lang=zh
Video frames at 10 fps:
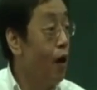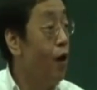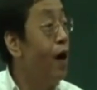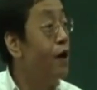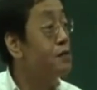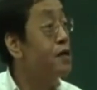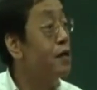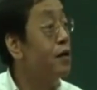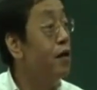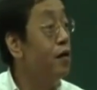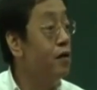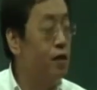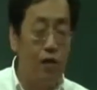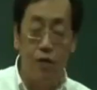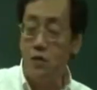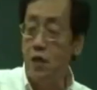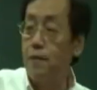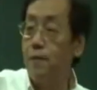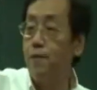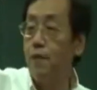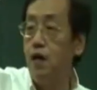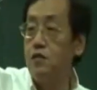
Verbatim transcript: 很老了，三年了，好像很老的姜了。